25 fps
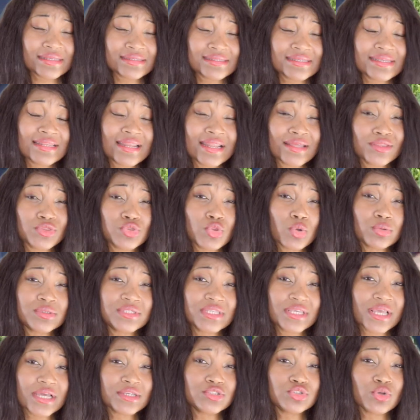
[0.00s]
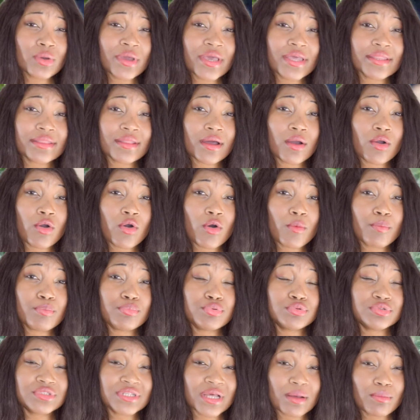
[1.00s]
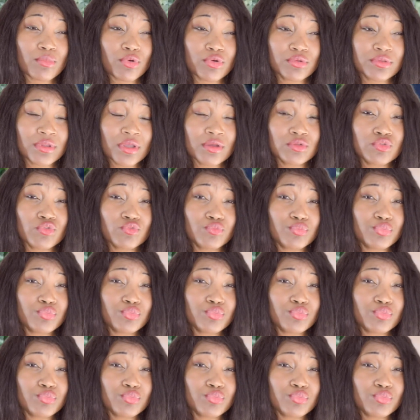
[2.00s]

Et si l'intoxication est encore plus abondante,